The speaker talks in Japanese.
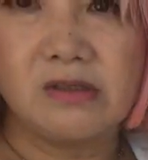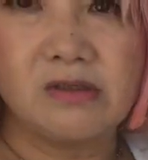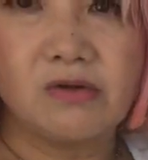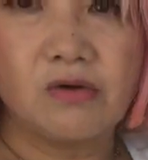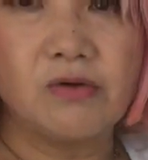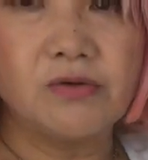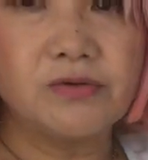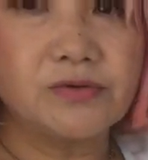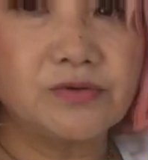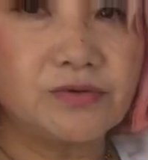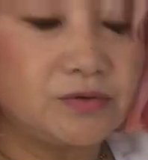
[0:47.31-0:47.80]

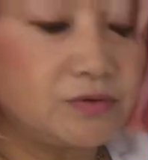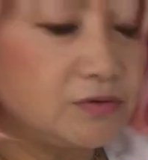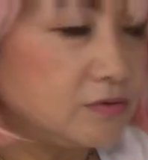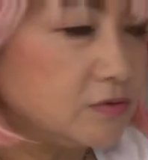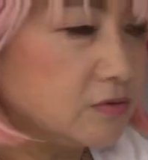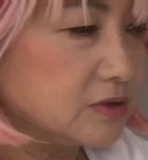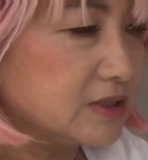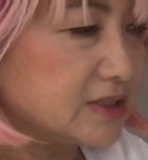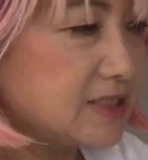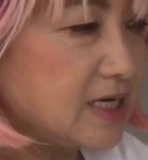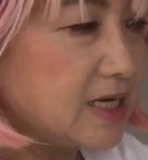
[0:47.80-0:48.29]
本当
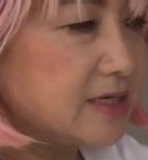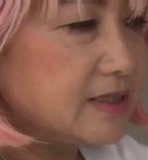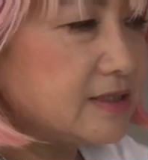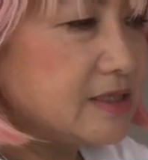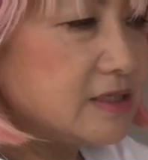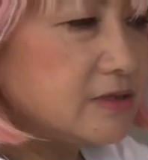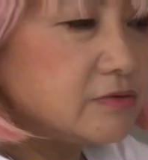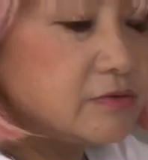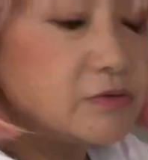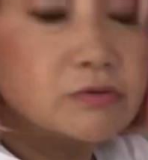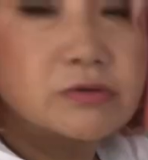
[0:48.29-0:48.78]
の力
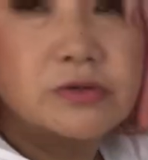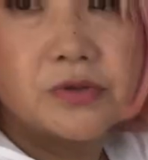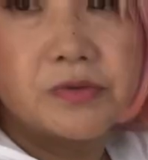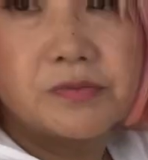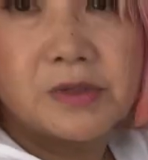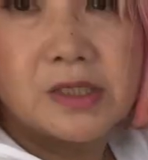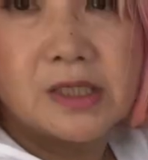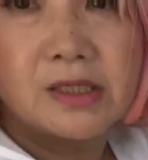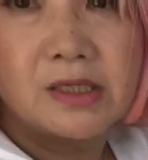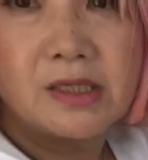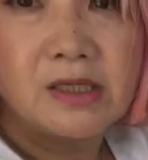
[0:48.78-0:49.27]
出る望
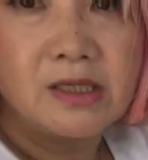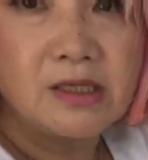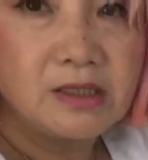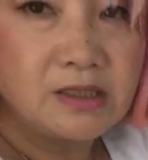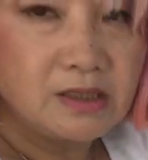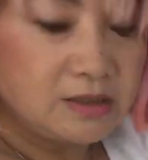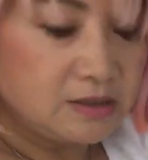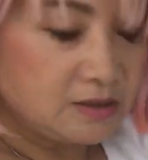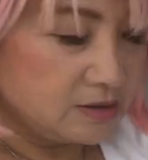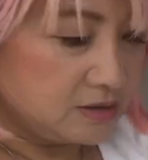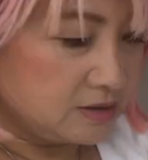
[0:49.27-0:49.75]
み
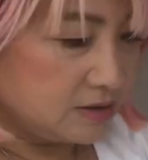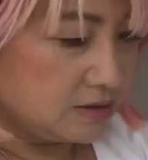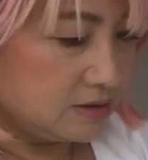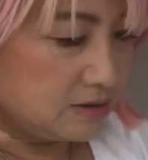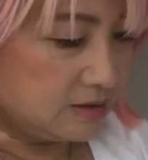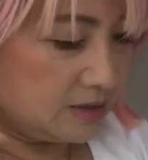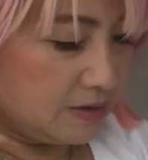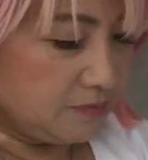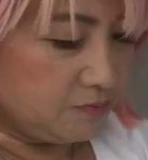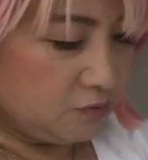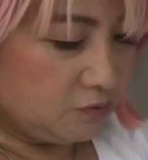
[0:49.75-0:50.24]

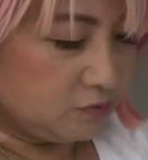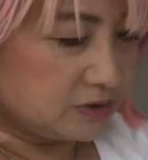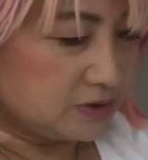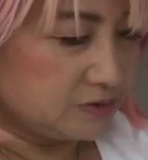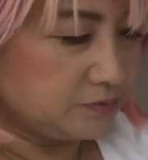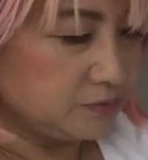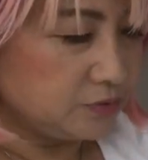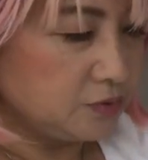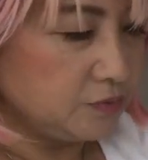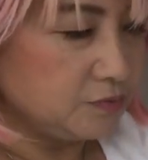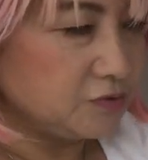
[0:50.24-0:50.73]
でも
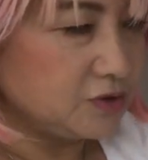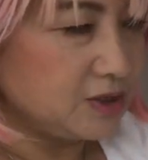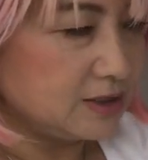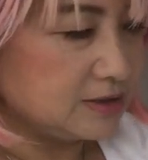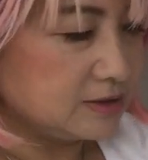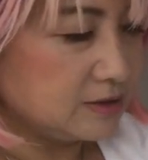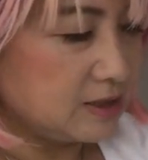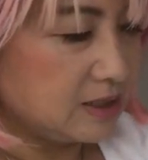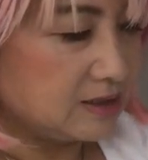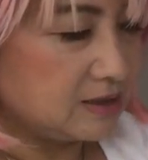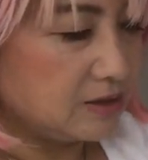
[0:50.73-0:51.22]
自分の無
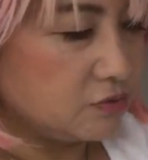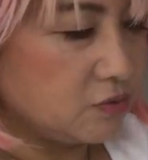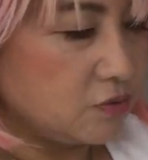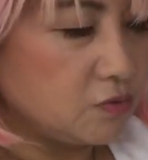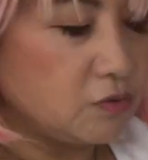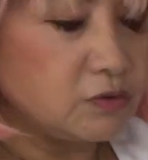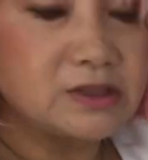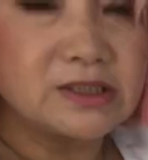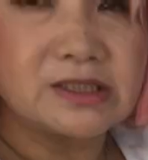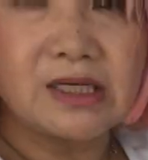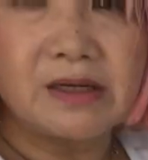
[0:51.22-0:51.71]
価値観でこ
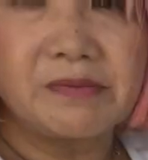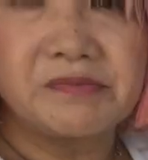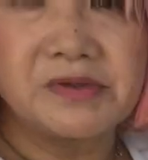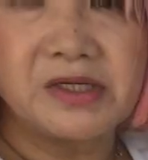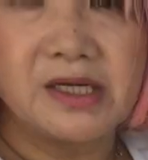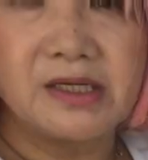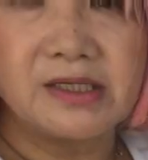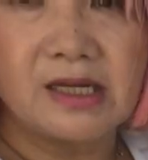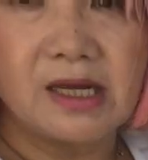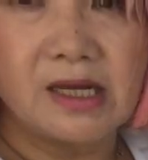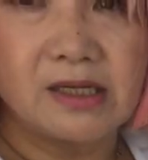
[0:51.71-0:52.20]
こしか
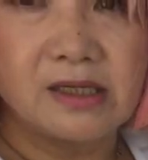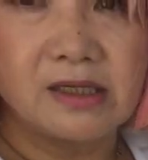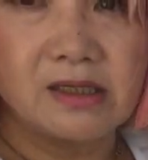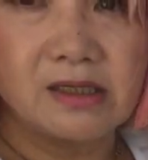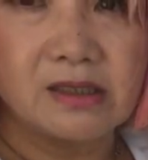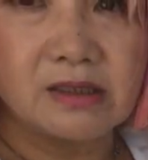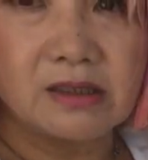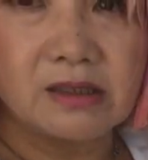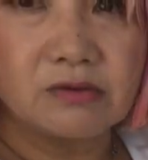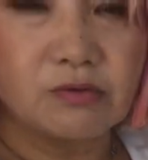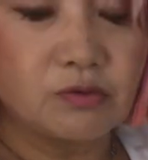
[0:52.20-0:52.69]
見えない
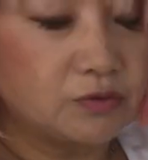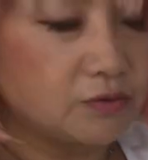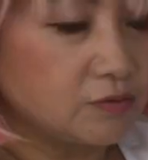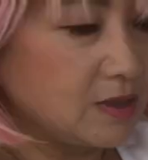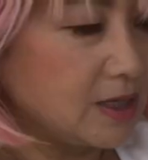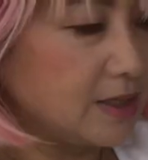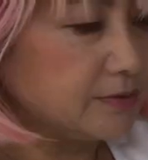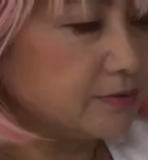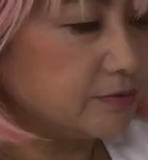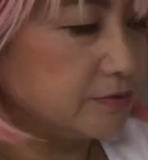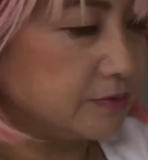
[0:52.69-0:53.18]
こ
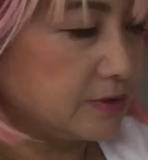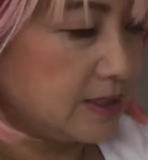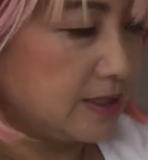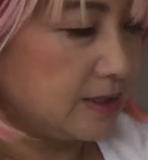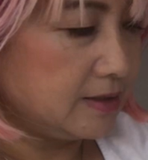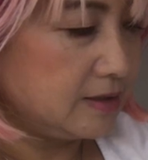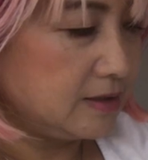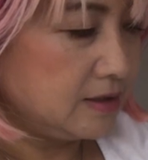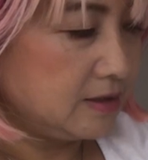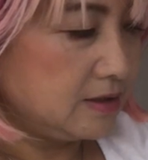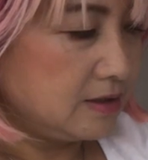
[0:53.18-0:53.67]
とがあるの
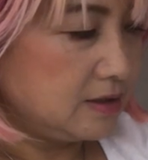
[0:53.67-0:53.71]
ね